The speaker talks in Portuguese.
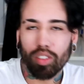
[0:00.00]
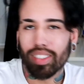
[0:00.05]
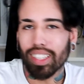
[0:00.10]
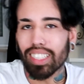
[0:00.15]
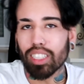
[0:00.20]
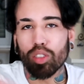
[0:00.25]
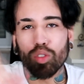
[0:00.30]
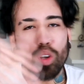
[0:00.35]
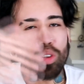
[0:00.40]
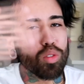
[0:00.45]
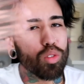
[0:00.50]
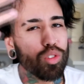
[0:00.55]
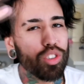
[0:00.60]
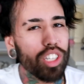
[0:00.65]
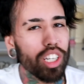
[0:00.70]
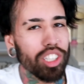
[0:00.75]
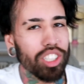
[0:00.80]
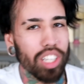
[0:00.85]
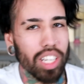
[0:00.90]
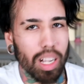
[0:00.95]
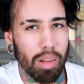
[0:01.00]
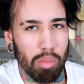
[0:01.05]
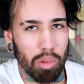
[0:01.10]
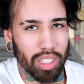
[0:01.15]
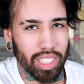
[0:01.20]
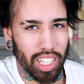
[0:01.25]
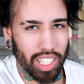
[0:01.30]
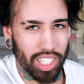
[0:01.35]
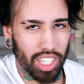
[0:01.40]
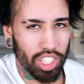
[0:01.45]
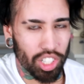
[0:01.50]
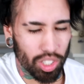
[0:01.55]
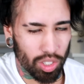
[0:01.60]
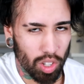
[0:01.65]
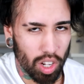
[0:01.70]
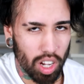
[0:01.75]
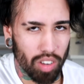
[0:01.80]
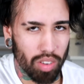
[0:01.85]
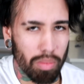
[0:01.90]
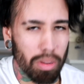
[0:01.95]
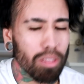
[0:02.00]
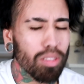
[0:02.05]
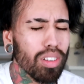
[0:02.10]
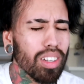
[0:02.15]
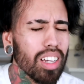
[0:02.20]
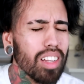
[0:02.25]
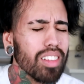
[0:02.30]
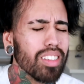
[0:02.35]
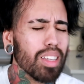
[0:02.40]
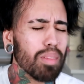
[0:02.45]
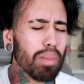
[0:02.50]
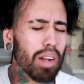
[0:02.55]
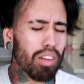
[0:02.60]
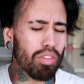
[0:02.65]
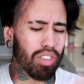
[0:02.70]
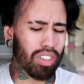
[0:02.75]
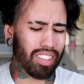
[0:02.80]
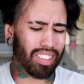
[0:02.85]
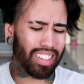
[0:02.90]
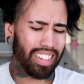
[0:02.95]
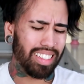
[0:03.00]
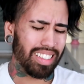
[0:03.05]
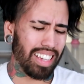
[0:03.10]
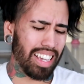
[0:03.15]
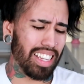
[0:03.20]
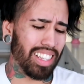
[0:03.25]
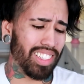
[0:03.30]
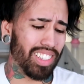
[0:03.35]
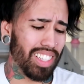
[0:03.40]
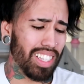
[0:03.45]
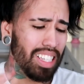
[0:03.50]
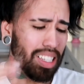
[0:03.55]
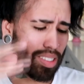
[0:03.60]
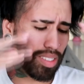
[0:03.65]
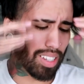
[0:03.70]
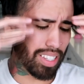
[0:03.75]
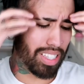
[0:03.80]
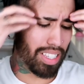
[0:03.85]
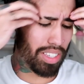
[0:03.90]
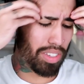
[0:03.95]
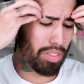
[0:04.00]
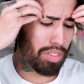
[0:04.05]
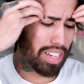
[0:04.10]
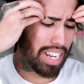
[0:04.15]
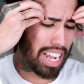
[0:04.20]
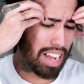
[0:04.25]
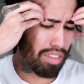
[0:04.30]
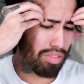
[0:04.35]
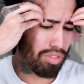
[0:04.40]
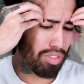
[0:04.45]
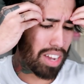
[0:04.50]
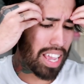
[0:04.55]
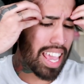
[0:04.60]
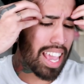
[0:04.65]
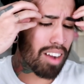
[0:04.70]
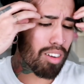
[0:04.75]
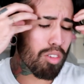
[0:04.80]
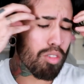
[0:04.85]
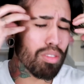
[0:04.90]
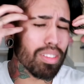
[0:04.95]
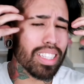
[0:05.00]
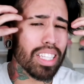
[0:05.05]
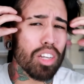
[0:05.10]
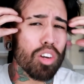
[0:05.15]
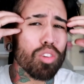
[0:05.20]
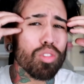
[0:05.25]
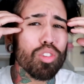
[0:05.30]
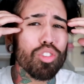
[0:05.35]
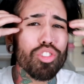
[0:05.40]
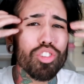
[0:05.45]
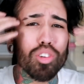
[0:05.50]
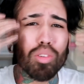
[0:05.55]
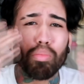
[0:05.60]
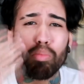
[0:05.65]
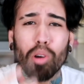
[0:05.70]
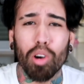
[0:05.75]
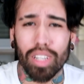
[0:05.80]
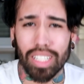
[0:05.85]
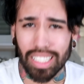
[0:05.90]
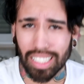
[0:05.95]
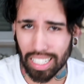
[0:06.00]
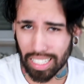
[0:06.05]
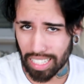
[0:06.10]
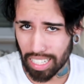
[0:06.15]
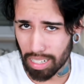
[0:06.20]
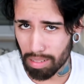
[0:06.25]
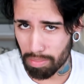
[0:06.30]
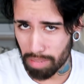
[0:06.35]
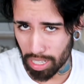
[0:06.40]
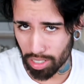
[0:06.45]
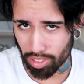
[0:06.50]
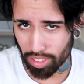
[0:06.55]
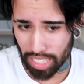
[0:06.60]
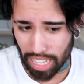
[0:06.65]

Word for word: sei que todo dia chega muita gente nova, mas só quero dizer pra vocês, gente, isso aqui que eu gravo é conteúdo de humor e entretenimento,